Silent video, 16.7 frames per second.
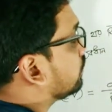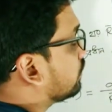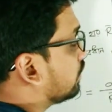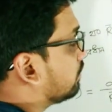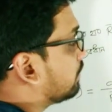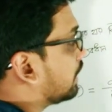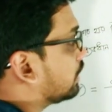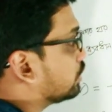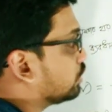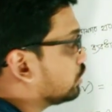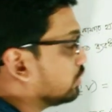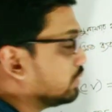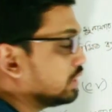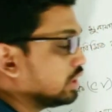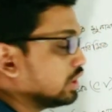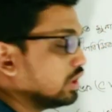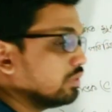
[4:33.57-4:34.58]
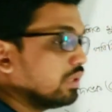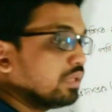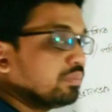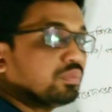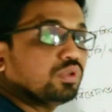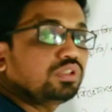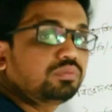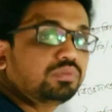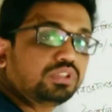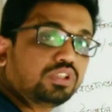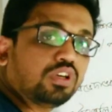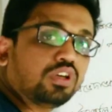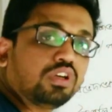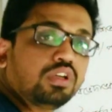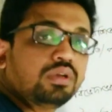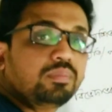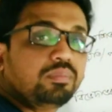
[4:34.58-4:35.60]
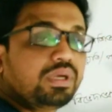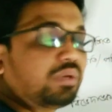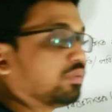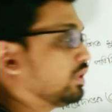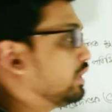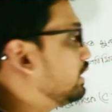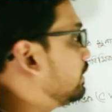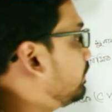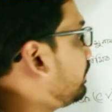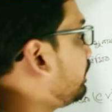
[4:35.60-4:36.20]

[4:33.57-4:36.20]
করতে হবে আদর্শ বিচ্যুতি বা পরিমিত ব্যবধান